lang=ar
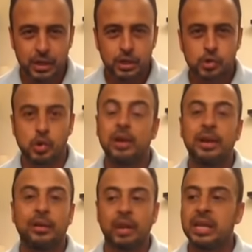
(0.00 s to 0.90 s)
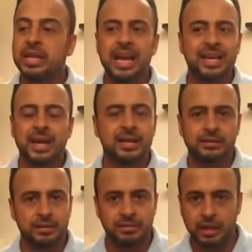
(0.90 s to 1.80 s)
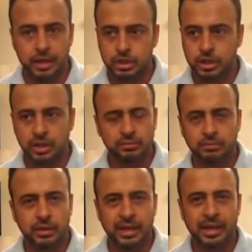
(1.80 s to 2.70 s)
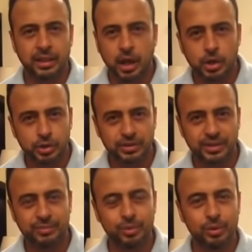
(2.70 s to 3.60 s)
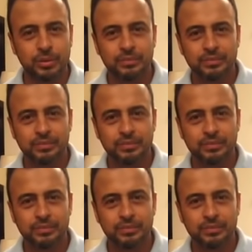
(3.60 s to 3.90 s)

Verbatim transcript: السؤال الأولاني إيه حكاية ذي الحجة؟ إيه حكاية العشر أيام دول؟